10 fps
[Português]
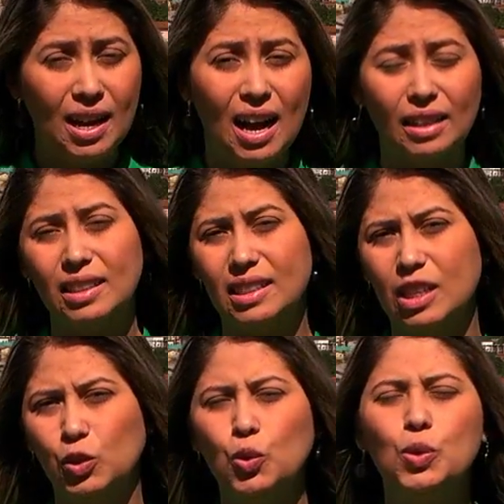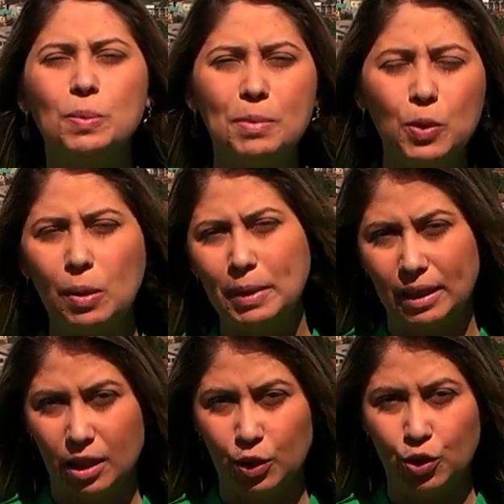a 300 mil
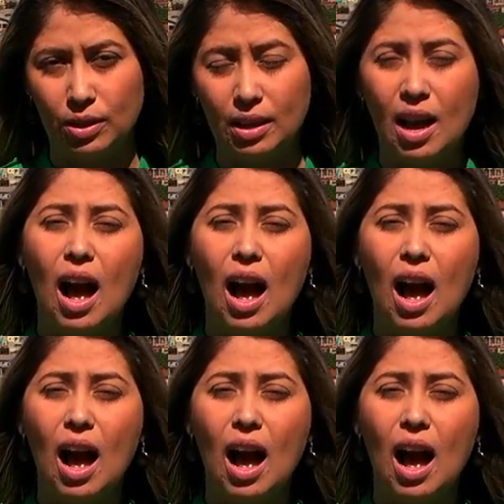habitantes,